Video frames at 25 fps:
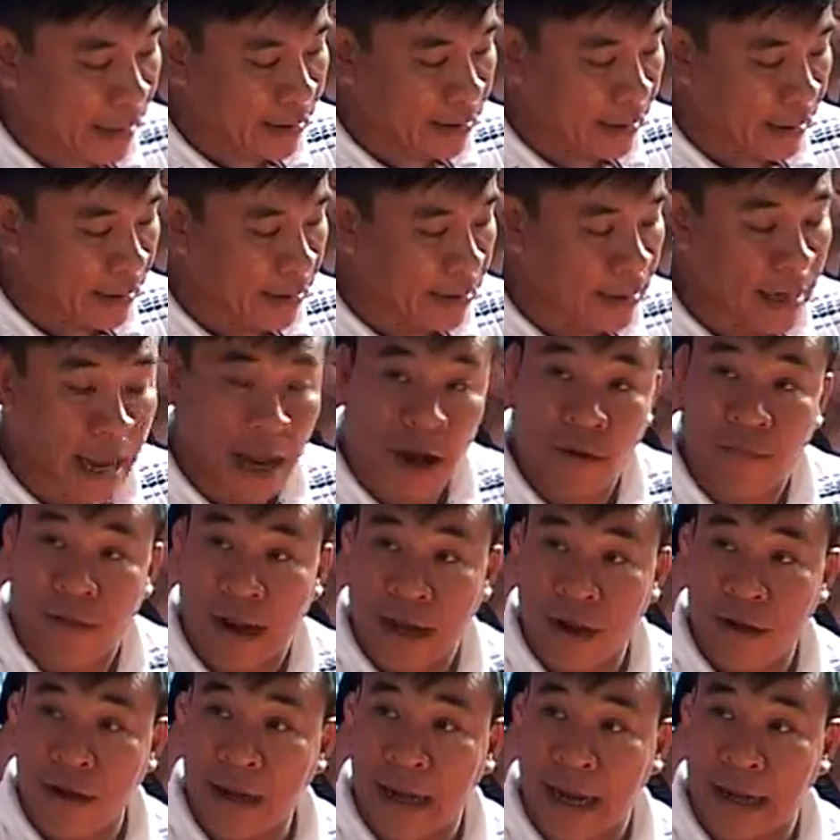các định đều
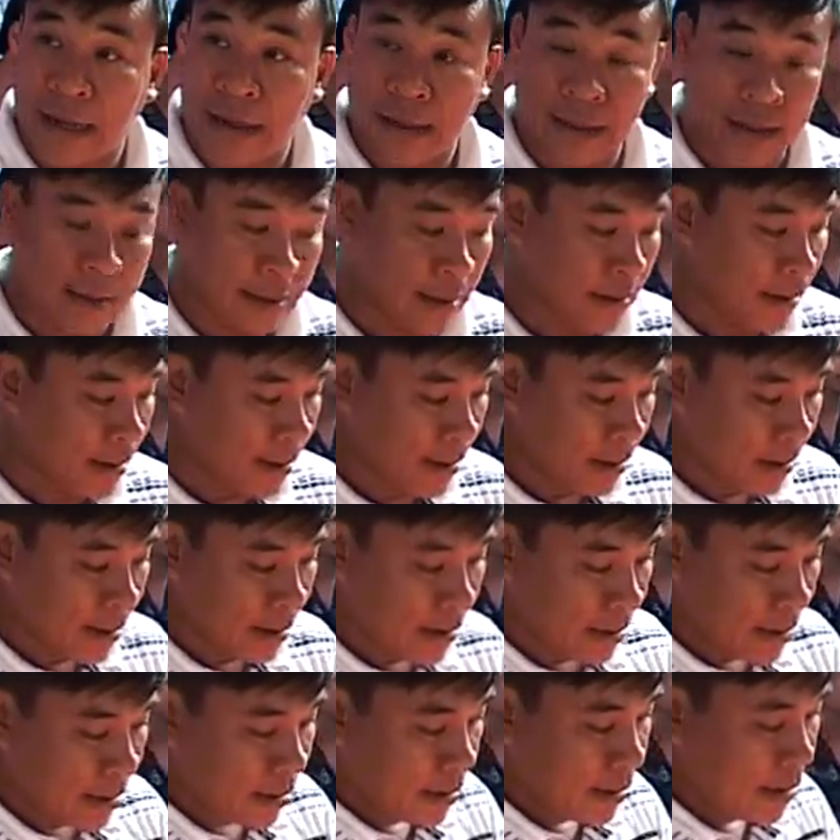phải có cành
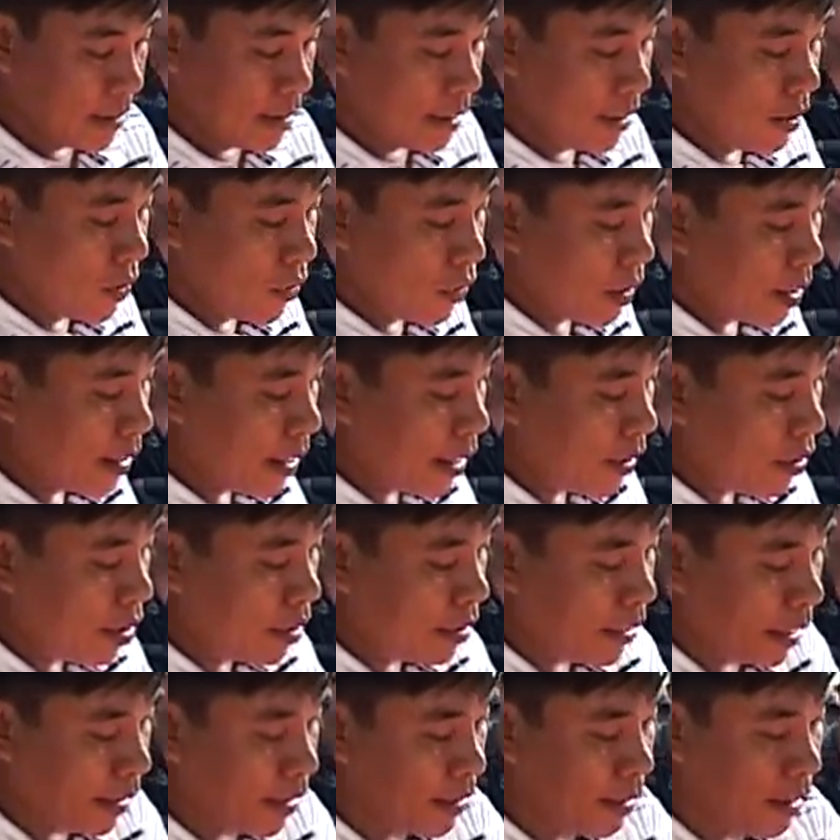ví dụ ở đây có
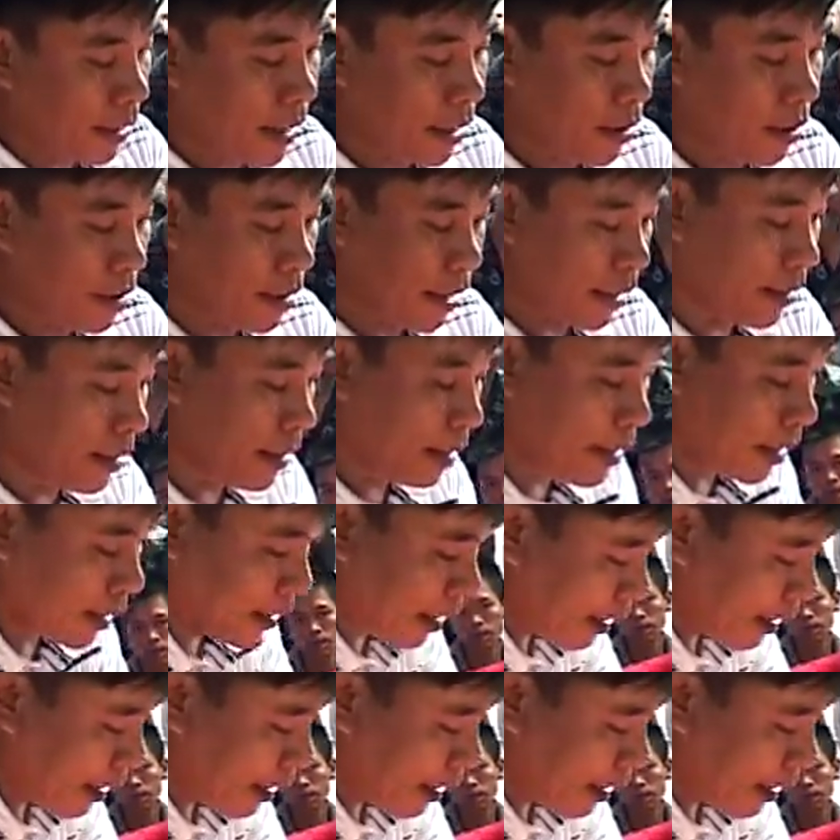định ở đây có định thì ở